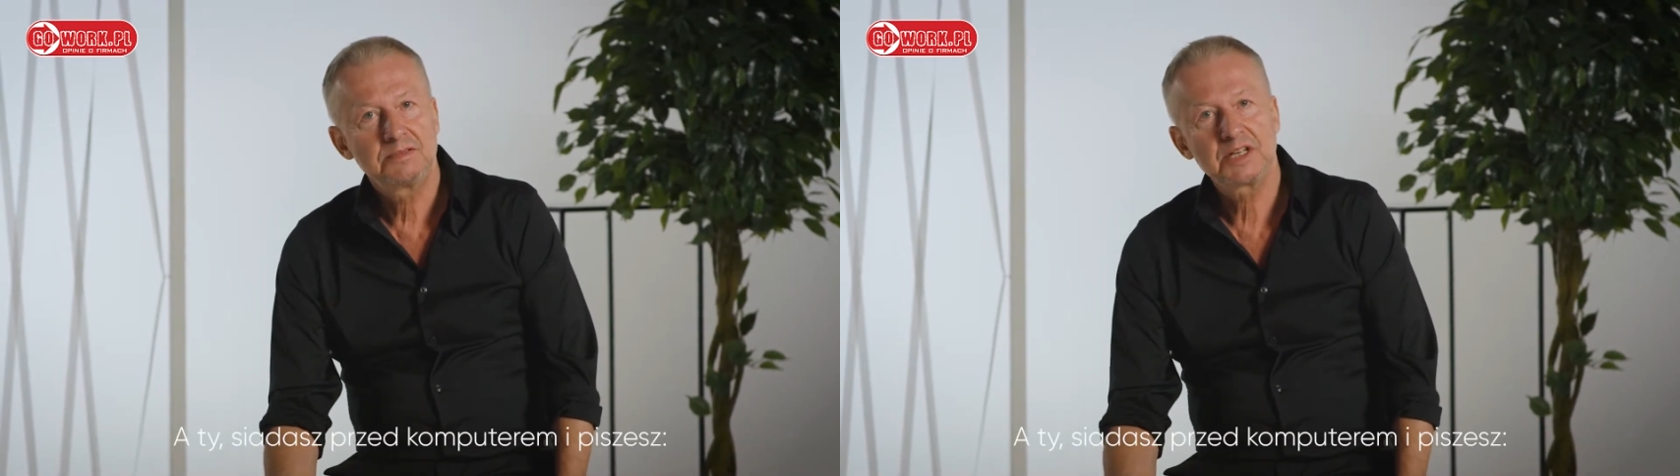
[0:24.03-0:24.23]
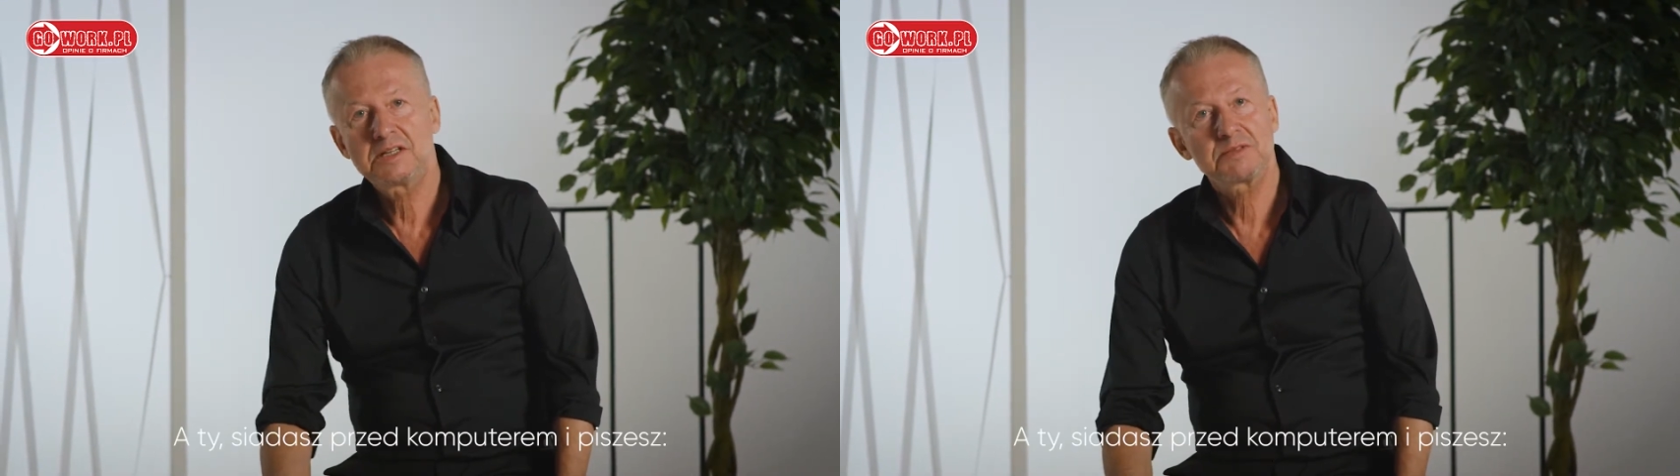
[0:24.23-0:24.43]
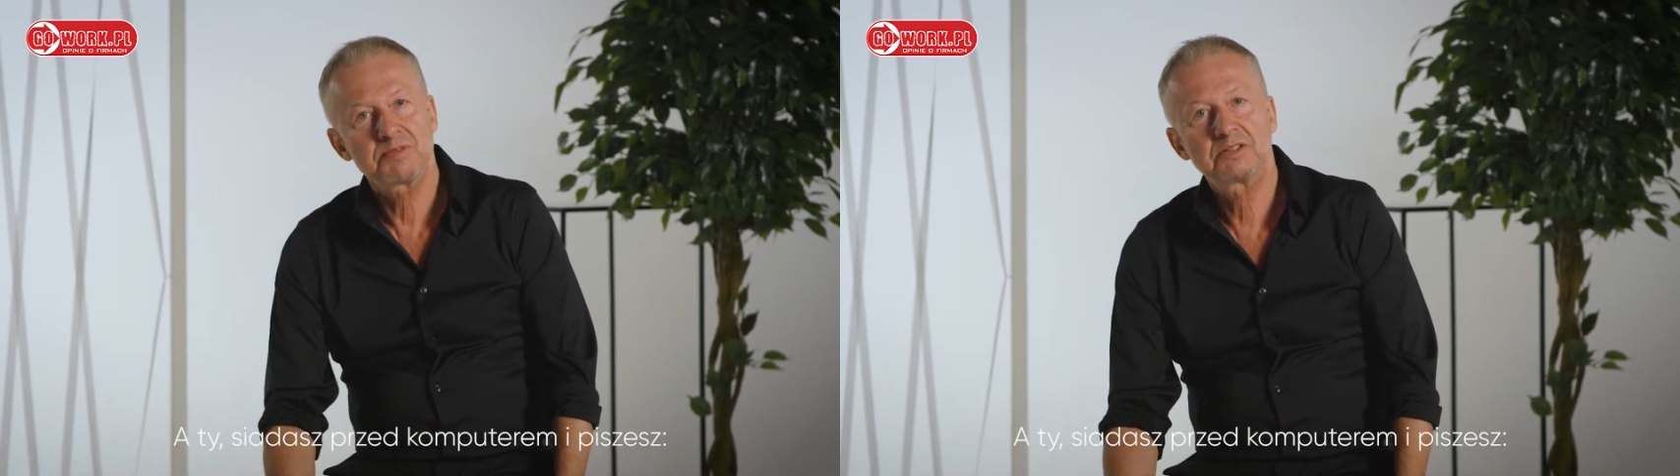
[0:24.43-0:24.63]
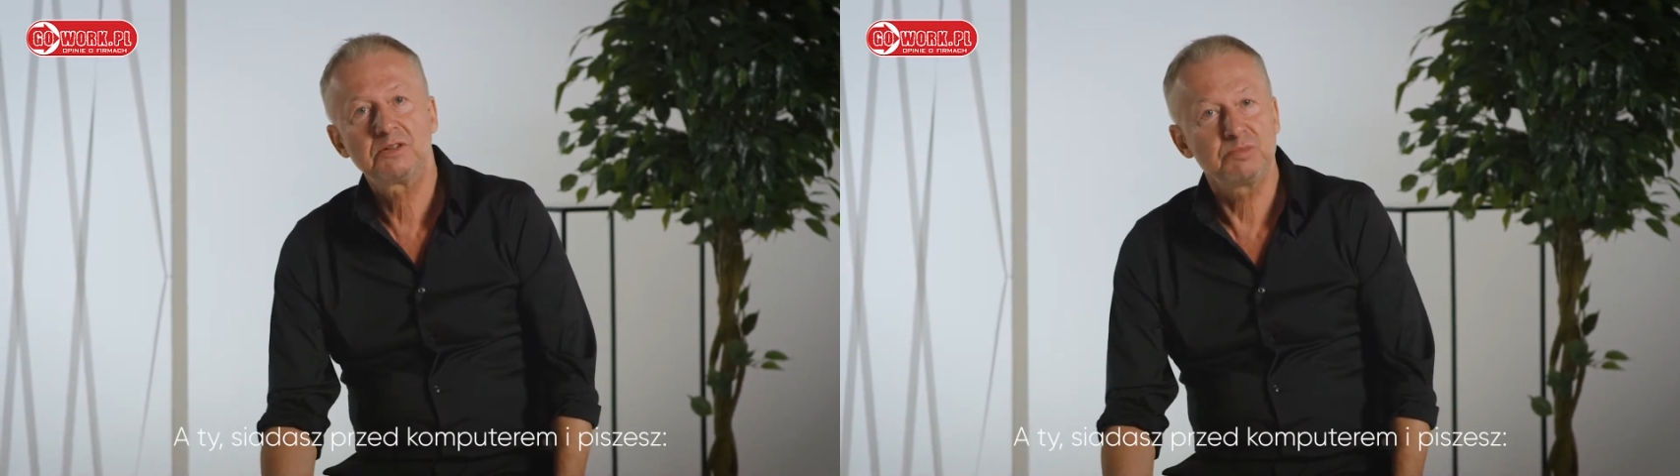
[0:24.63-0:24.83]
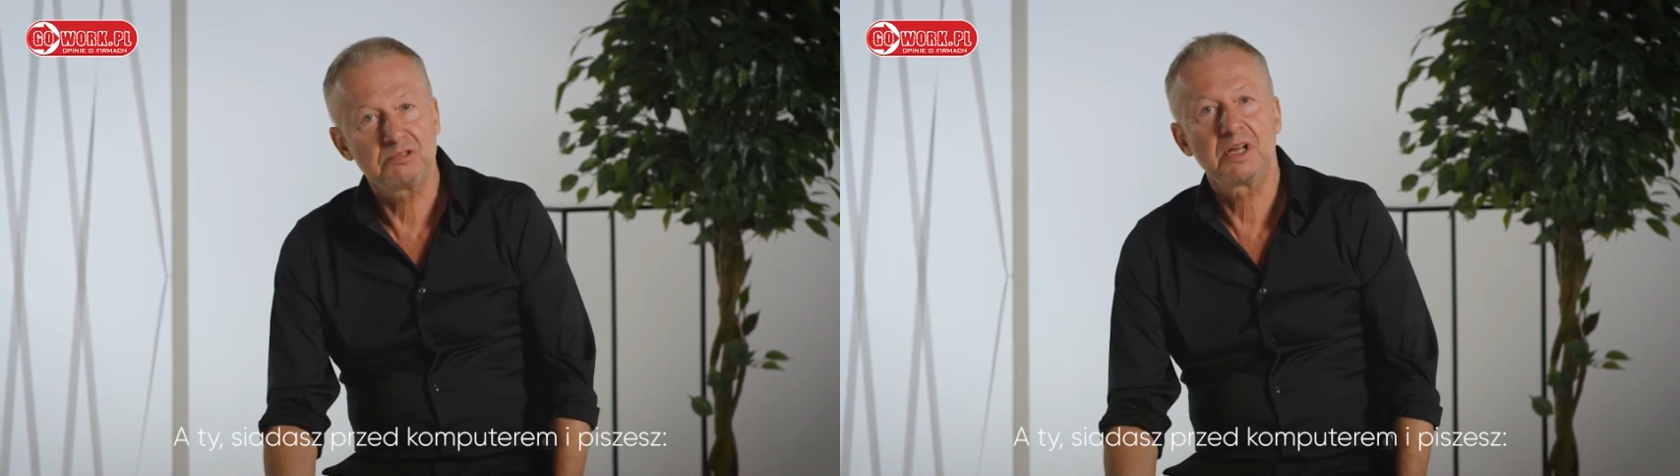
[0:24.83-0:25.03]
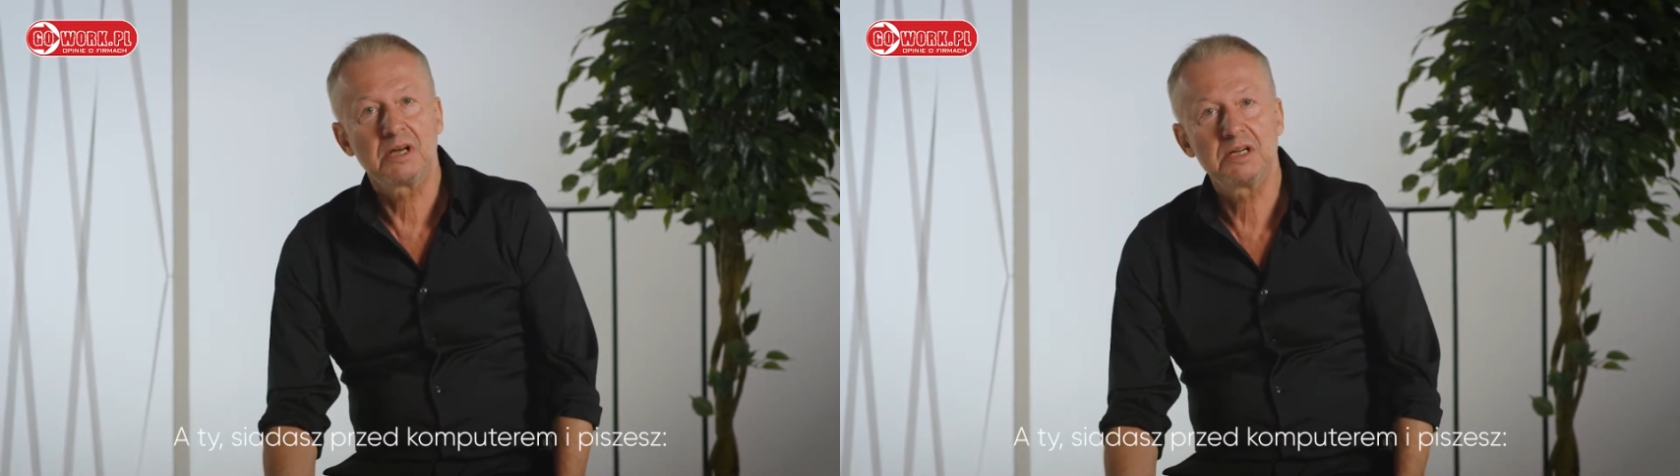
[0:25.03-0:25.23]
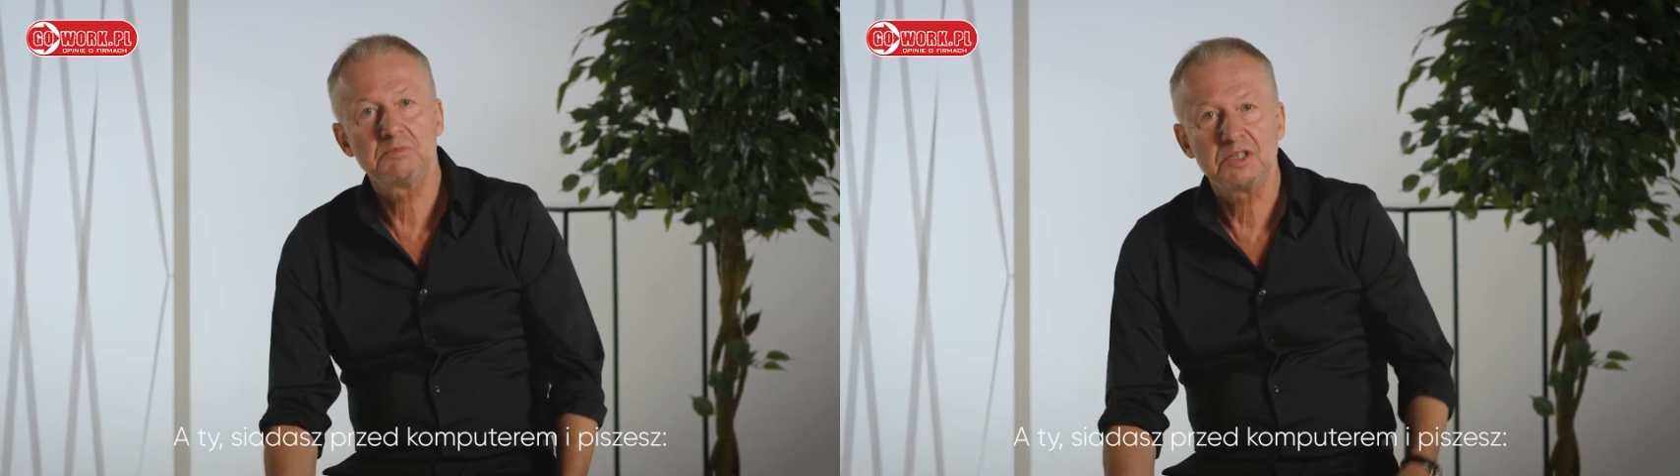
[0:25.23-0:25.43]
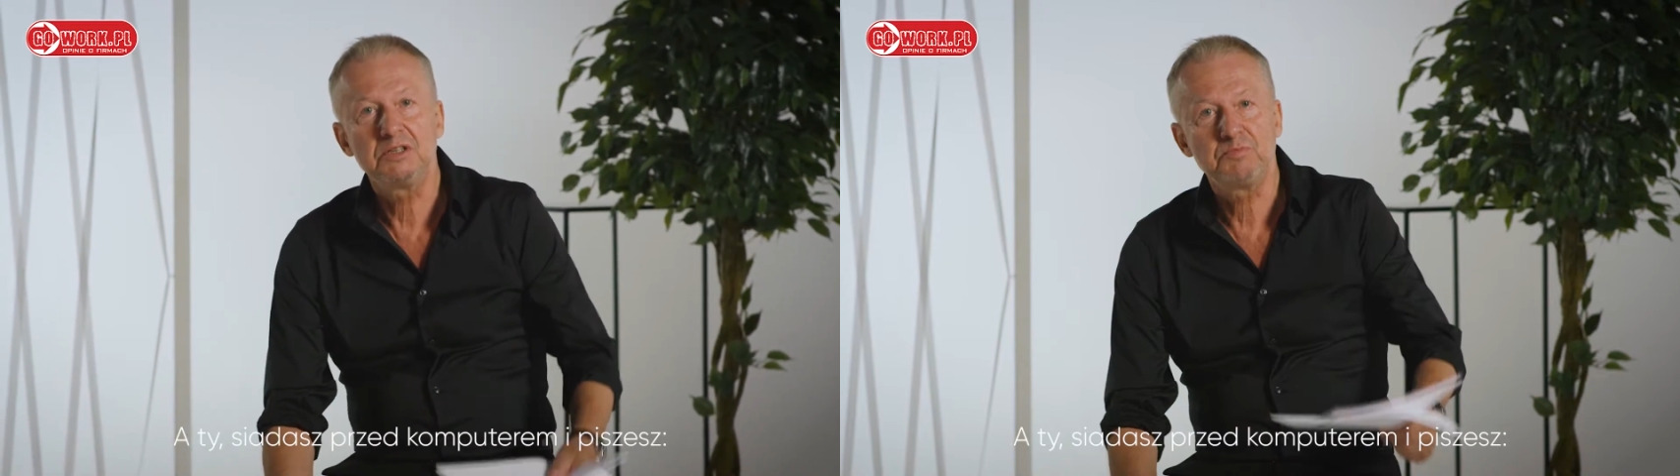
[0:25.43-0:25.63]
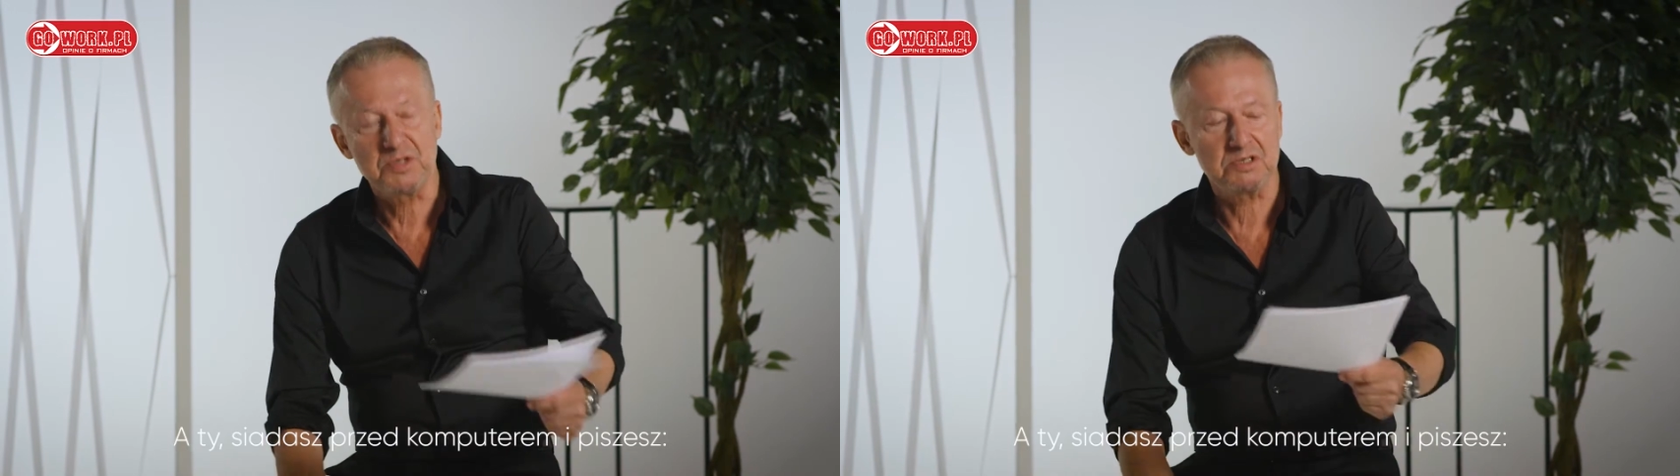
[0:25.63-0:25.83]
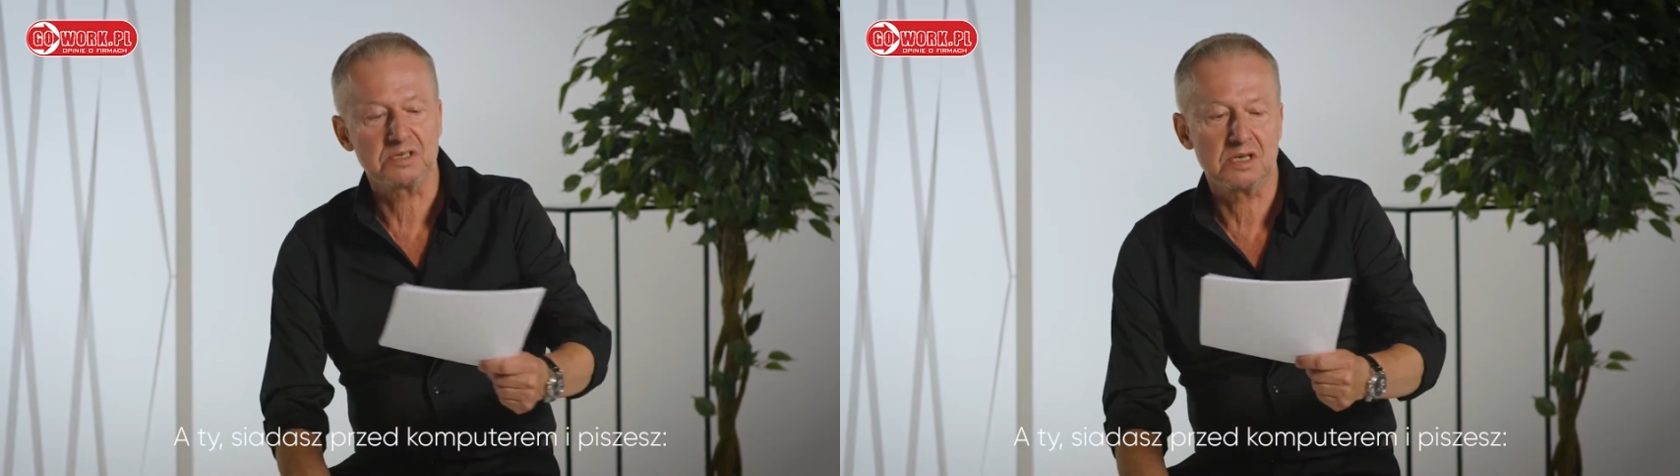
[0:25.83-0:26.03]
siadasz przed komputerem i
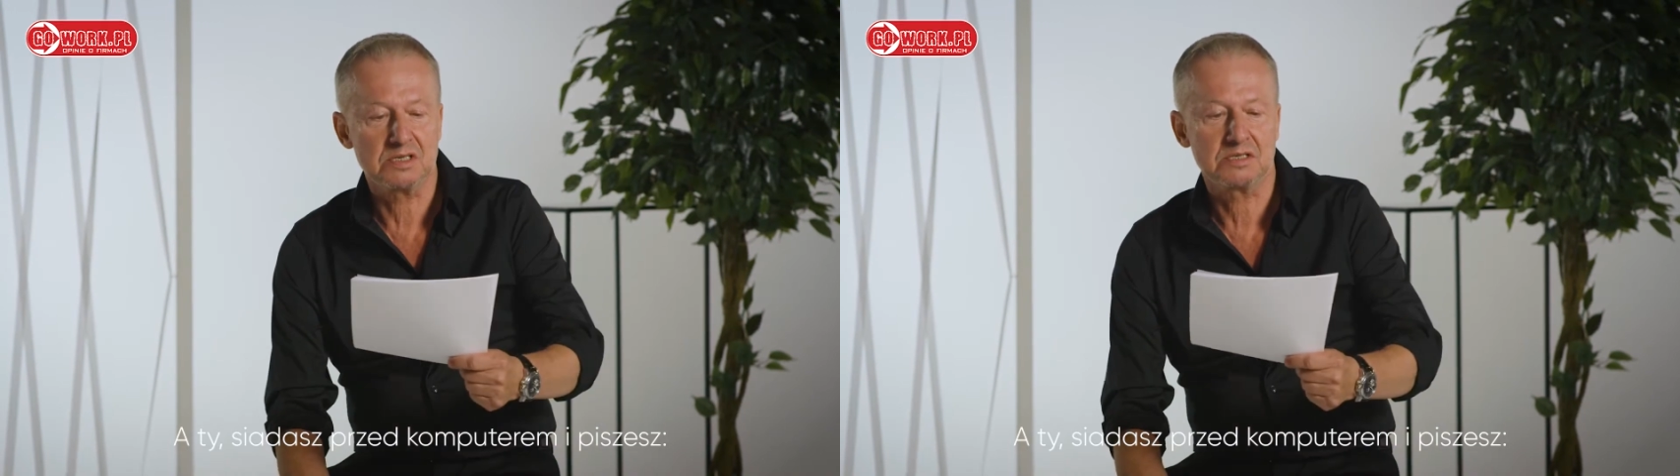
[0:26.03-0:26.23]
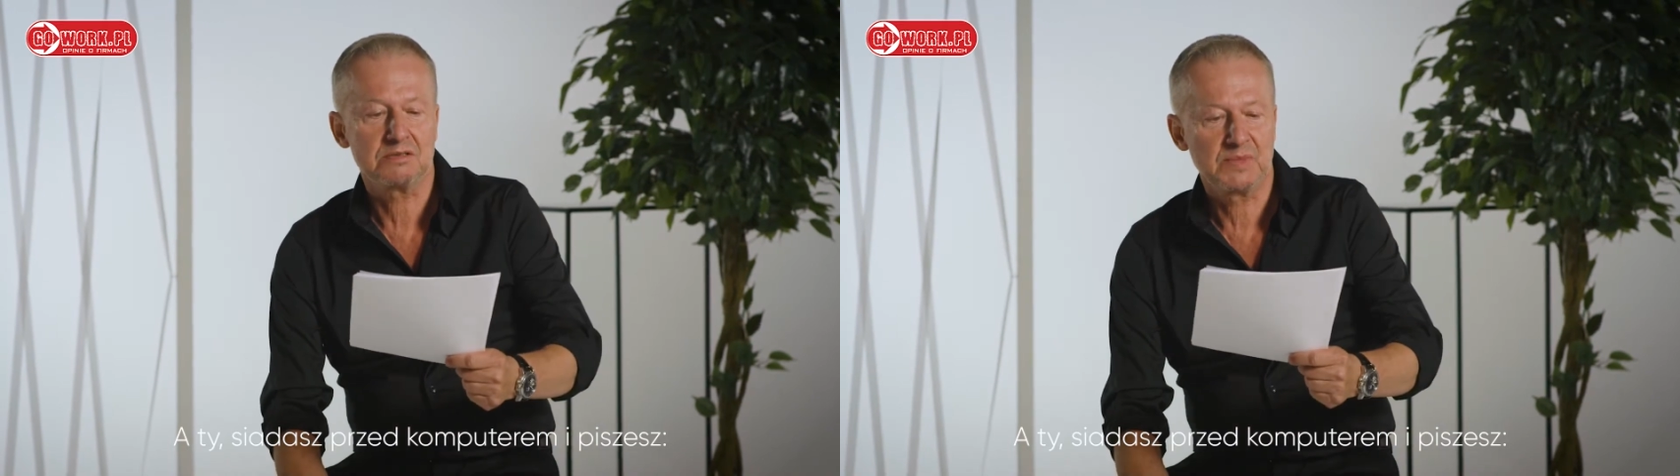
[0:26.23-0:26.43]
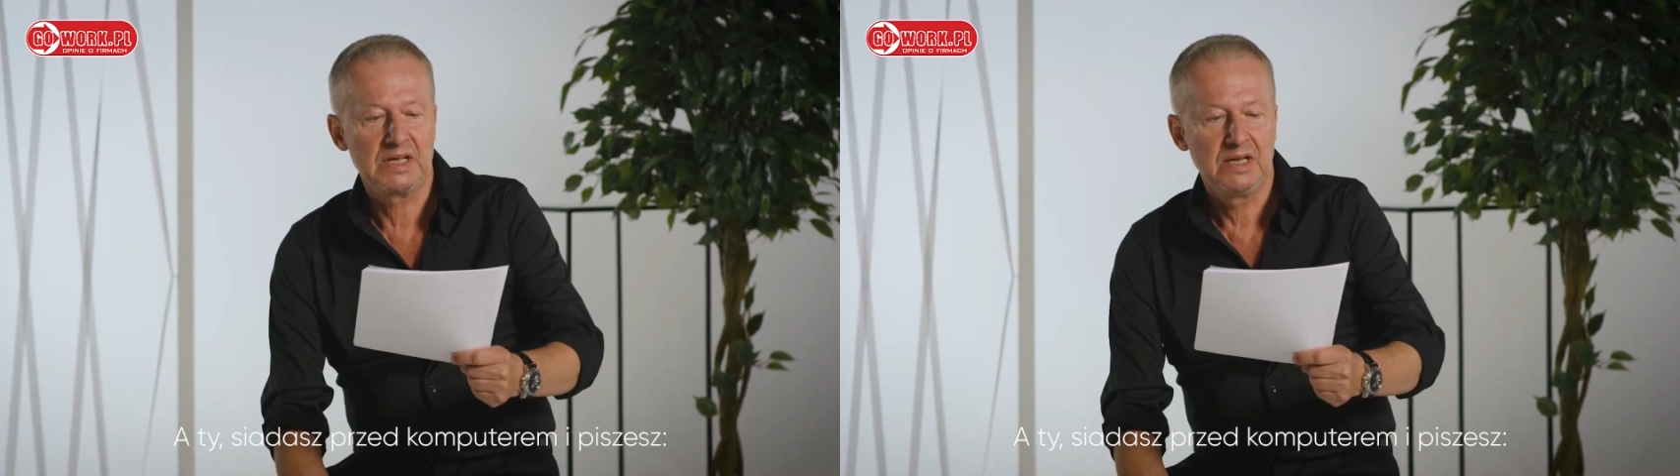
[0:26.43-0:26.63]
piszesz.